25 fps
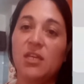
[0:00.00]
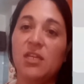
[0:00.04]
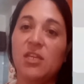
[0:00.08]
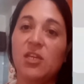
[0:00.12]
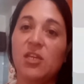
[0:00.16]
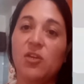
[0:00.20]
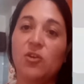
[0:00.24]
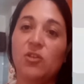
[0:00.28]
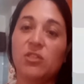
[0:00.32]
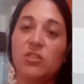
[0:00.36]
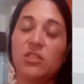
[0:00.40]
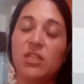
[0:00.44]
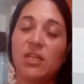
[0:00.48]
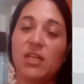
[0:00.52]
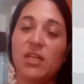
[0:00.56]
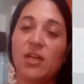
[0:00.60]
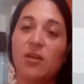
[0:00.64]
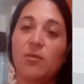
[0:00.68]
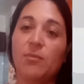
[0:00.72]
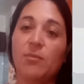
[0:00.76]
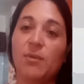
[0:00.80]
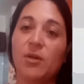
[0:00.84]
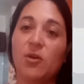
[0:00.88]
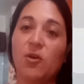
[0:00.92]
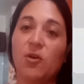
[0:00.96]
y otra que
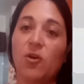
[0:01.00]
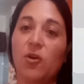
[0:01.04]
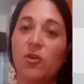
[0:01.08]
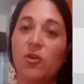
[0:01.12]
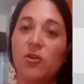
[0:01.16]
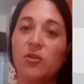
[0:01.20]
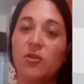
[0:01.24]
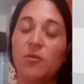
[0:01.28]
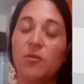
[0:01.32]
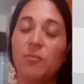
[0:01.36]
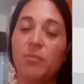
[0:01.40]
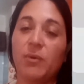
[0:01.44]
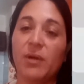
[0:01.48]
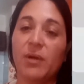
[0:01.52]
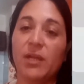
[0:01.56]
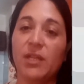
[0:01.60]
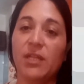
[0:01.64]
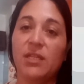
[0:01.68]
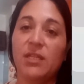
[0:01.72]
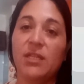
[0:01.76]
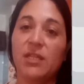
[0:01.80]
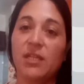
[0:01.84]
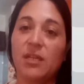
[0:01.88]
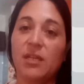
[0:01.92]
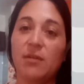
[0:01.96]
a lo mejor no
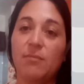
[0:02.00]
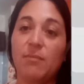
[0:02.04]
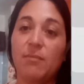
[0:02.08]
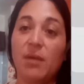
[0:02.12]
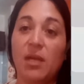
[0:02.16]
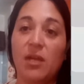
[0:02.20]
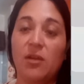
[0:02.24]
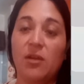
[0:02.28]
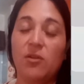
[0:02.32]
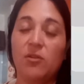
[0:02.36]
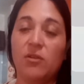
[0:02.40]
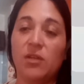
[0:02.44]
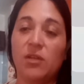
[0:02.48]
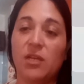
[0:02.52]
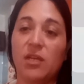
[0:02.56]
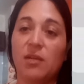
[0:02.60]
puede tener menos.